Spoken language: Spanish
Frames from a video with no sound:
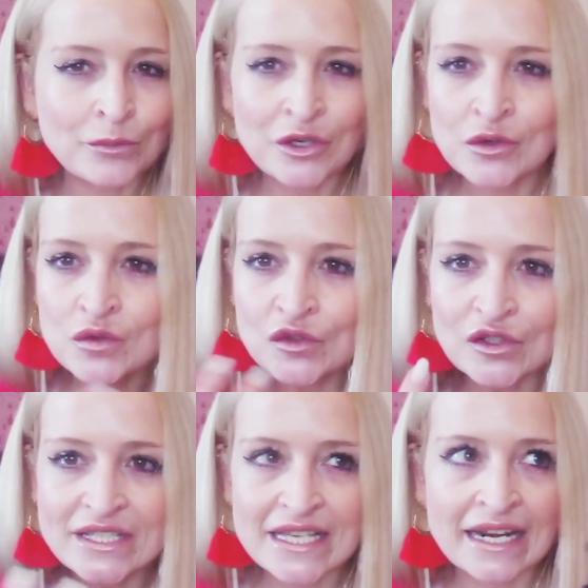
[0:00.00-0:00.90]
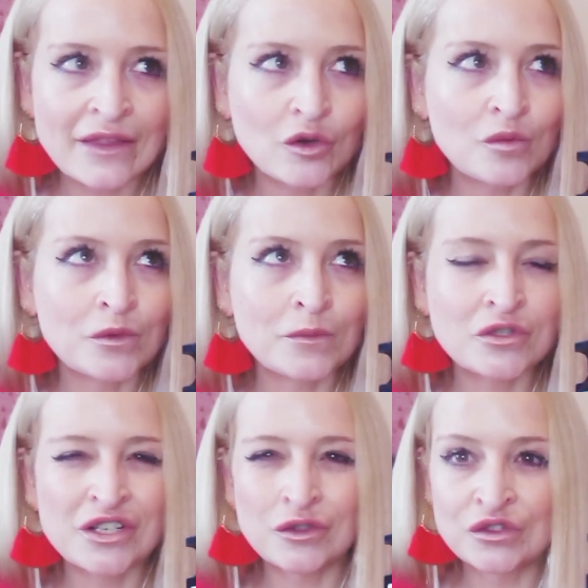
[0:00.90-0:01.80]
pero no es un toque salado como
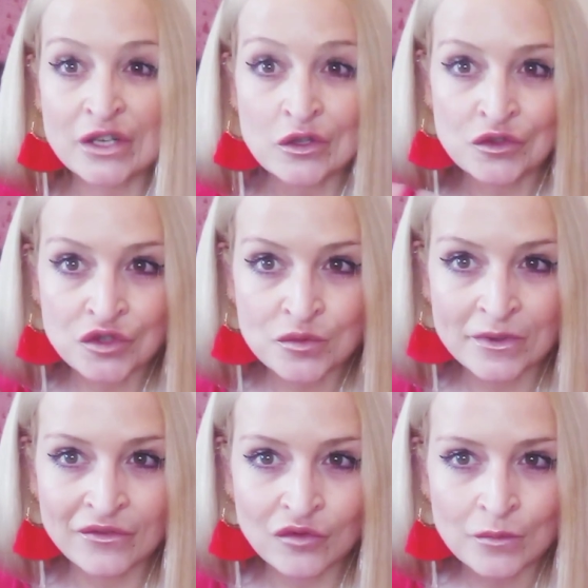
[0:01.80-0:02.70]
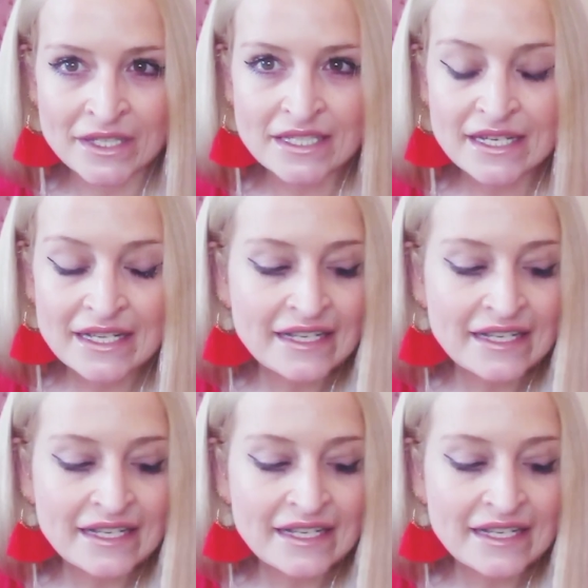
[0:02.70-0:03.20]
hemos encontrado en otros perfumes.